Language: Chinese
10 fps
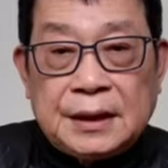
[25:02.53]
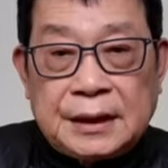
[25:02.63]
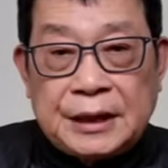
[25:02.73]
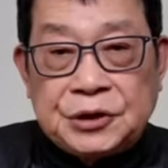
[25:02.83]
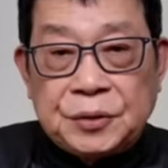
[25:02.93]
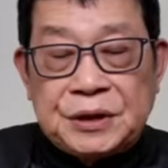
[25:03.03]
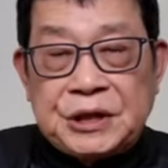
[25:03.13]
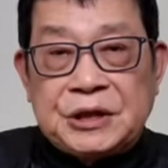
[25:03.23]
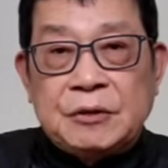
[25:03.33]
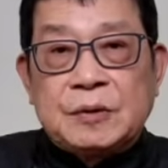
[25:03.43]
来做一
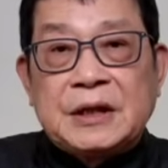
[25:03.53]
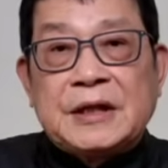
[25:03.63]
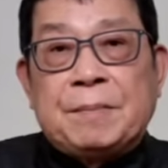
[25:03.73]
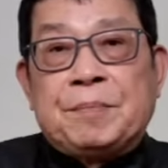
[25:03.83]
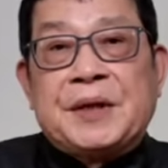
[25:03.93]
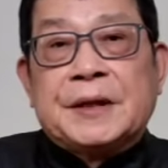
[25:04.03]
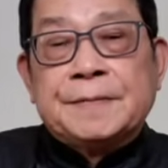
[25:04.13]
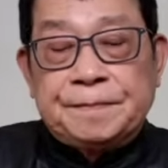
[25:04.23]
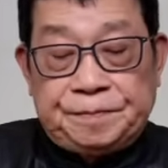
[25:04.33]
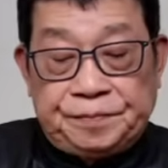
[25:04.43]
些新闻的点
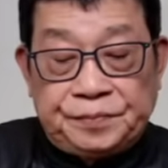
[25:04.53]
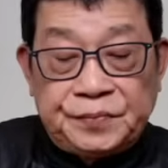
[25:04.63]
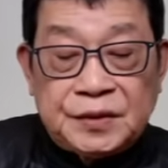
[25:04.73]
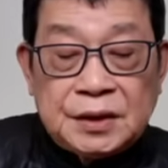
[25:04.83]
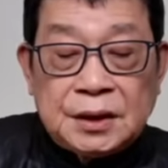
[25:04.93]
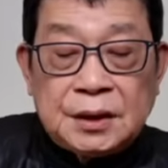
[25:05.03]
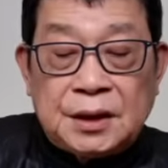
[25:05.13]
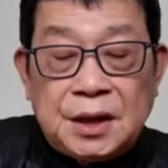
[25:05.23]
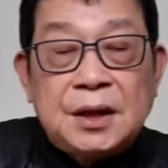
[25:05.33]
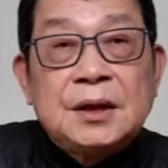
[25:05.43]
评。
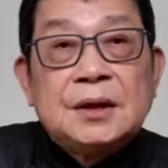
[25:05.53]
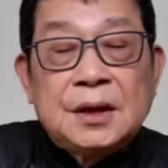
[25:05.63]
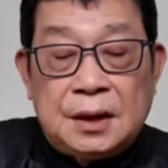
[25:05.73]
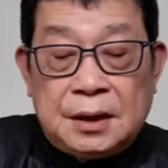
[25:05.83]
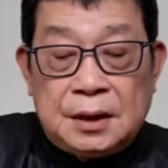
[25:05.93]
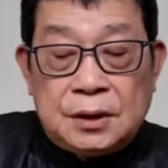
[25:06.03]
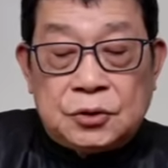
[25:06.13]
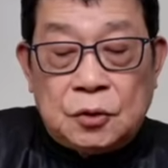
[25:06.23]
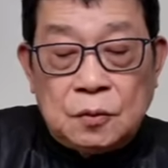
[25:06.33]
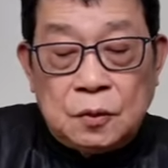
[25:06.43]
第一，
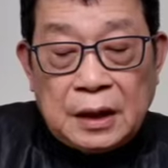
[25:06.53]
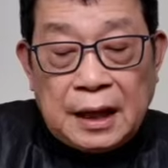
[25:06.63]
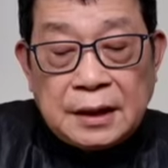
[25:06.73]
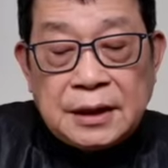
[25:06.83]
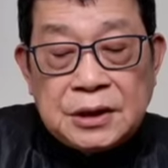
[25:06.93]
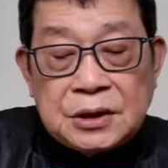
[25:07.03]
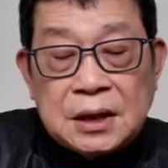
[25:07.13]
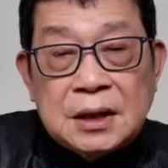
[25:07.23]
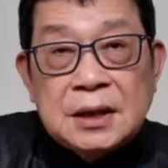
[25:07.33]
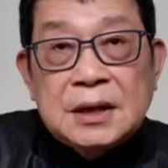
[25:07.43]
中国的航天
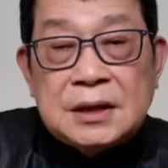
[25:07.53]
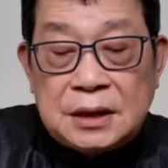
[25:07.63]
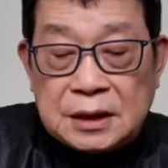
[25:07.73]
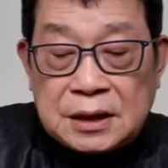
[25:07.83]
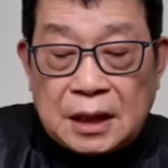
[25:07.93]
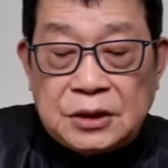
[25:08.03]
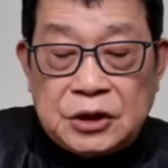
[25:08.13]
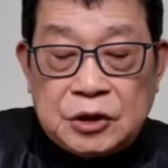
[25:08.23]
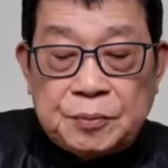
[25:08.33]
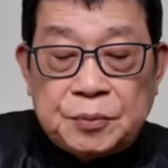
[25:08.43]
科技的长
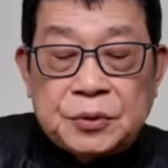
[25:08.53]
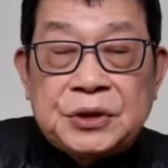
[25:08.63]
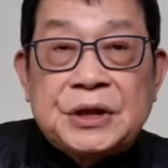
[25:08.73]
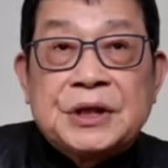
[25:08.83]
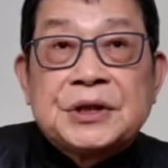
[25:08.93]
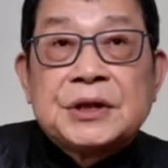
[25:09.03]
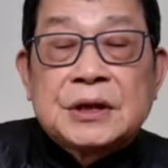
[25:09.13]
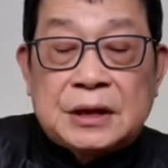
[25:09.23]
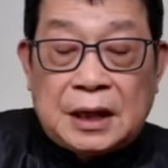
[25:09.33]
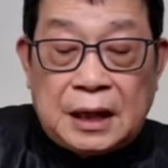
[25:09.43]
期进步显示
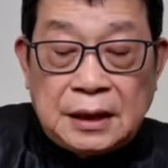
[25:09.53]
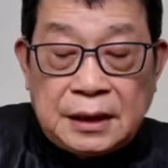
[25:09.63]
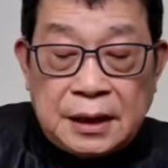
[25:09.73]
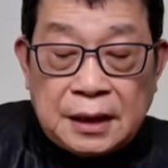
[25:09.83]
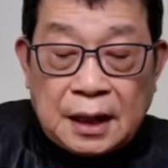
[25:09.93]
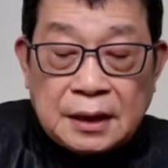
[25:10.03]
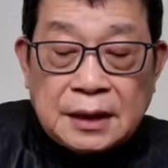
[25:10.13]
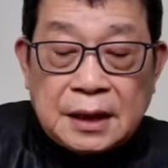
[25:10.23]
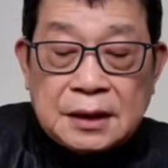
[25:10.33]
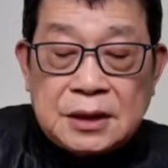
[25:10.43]
的，这航天航
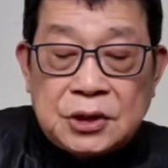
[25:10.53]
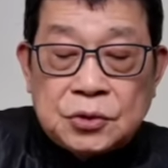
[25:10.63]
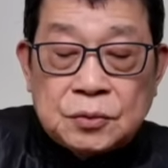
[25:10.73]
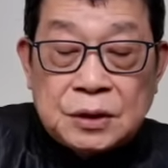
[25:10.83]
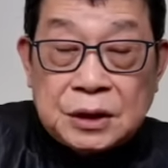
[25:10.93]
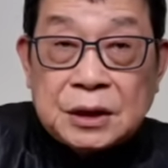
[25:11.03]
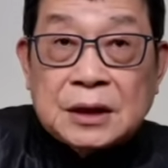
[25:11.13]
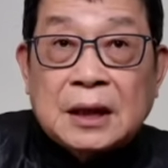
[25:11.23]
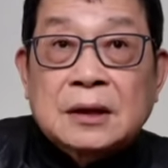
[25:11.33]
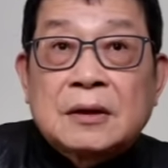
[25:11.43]
太技术已经
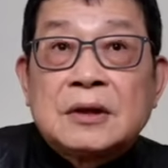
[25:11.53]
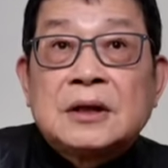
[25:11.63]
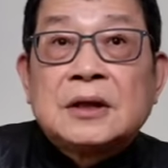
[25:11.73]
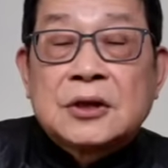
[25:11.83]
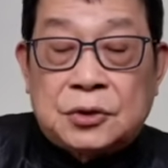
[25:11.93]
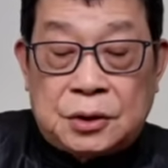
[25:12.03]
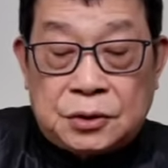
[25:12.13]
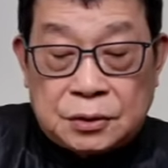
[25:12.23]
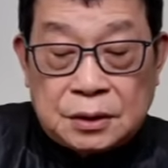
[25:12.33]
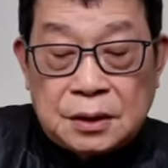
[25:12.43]
达到了一定的水准，